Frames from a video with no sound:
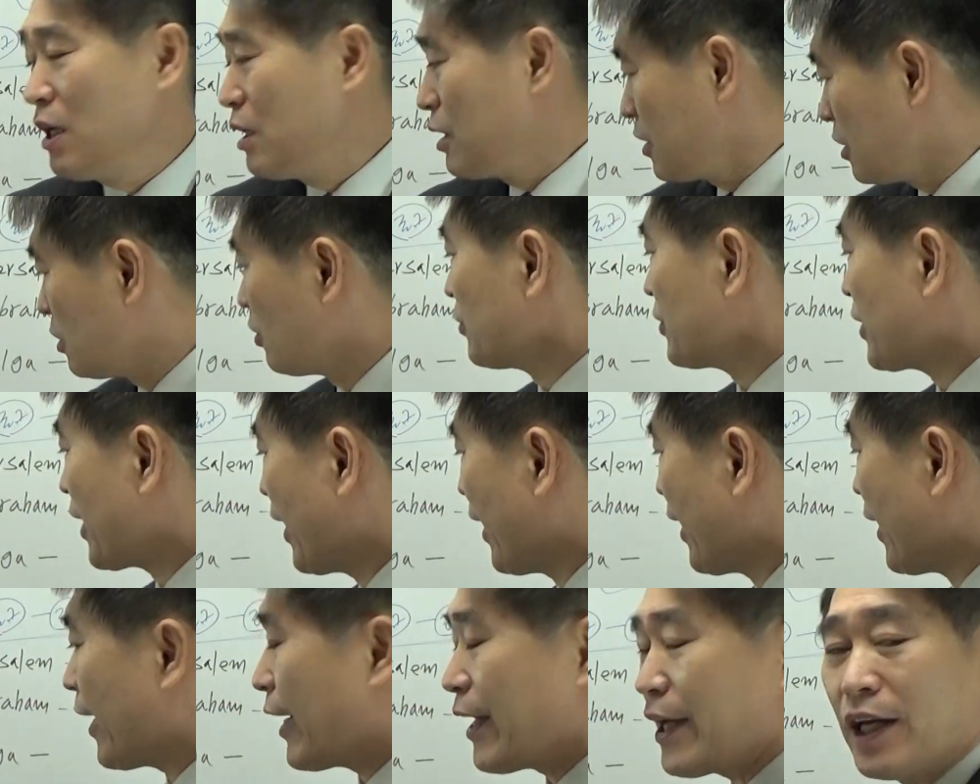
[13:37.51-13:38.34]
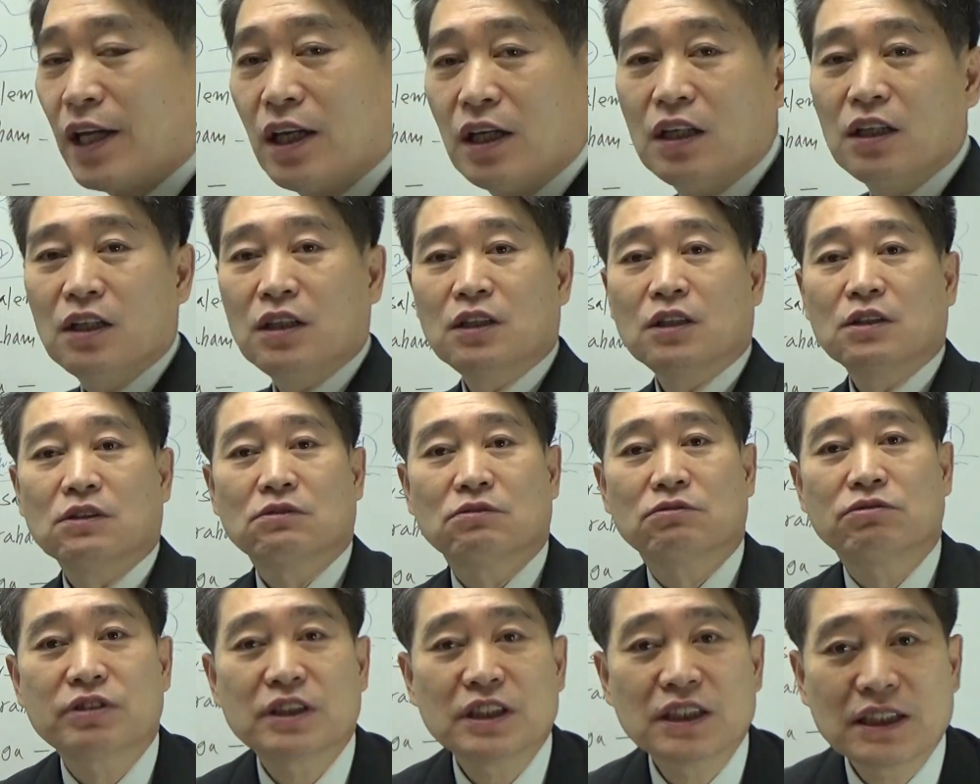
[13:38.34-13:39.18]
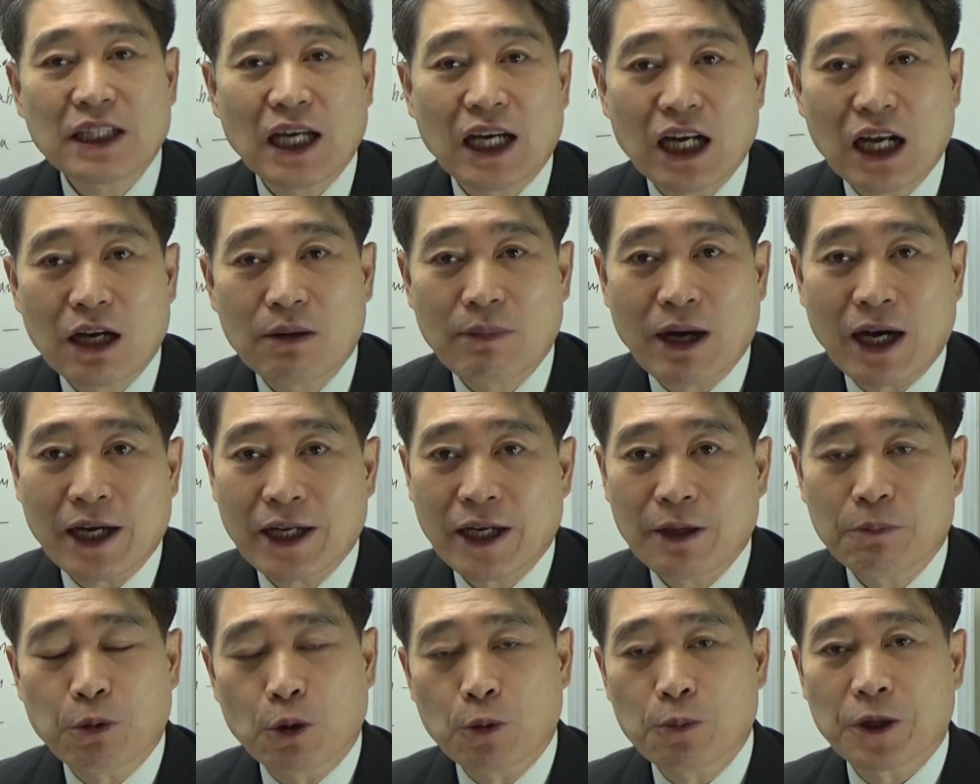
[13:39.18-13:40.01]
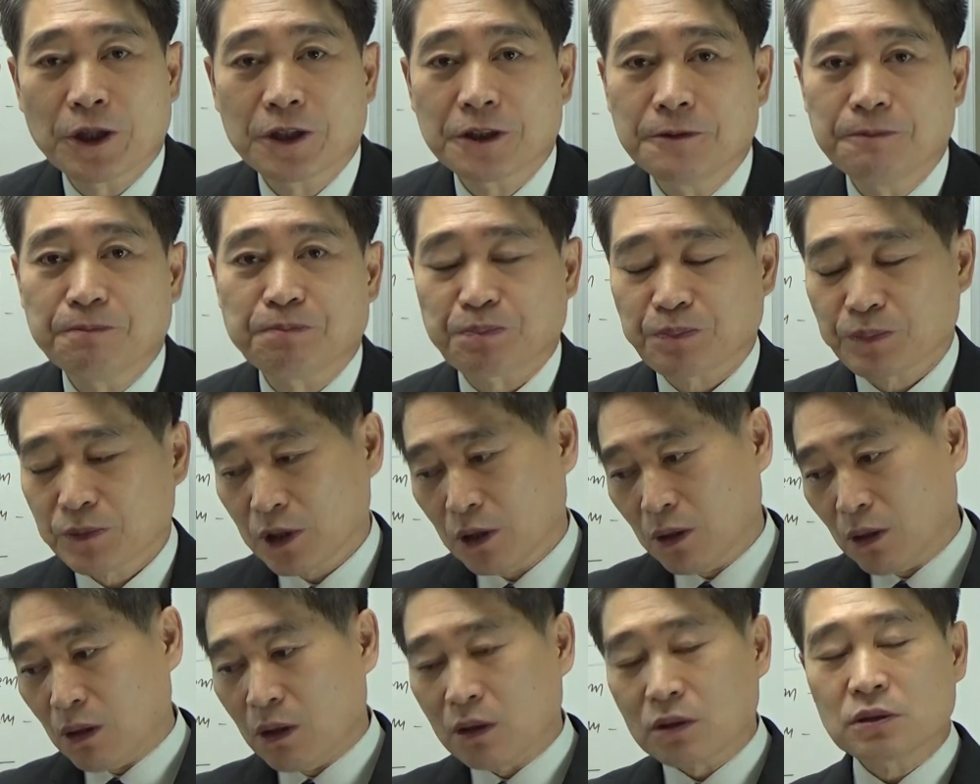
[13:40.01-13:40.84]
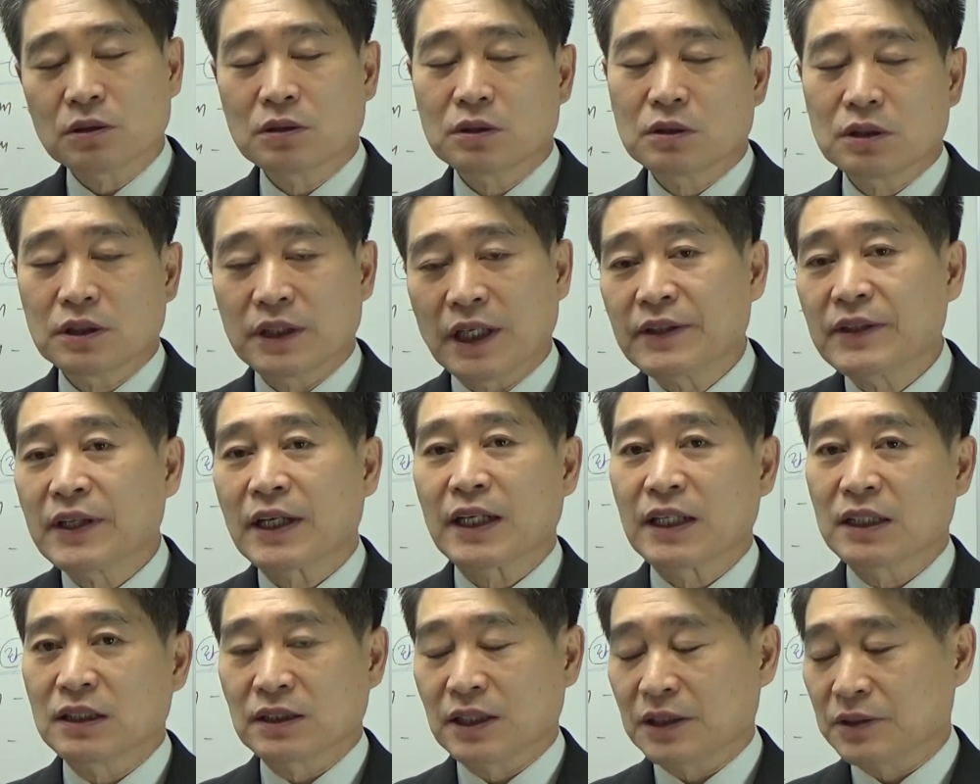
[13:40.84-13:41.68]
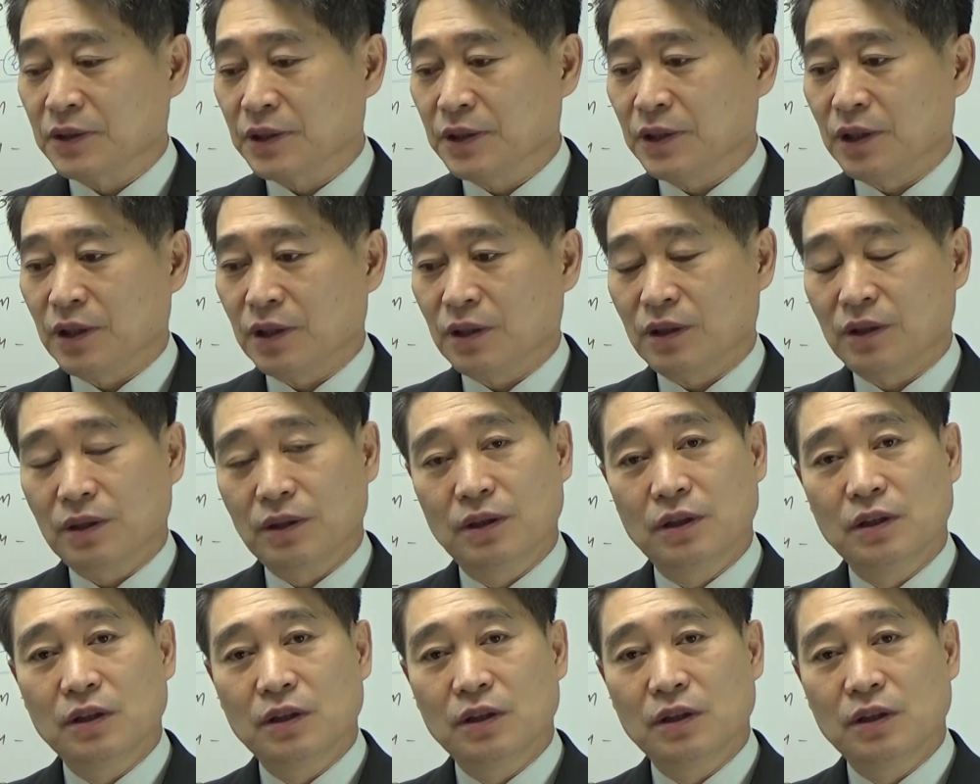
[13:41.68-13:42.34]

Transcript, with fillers: 이건데 우리나라 말에 보면은 어른들이 옛날에는 그랬어요.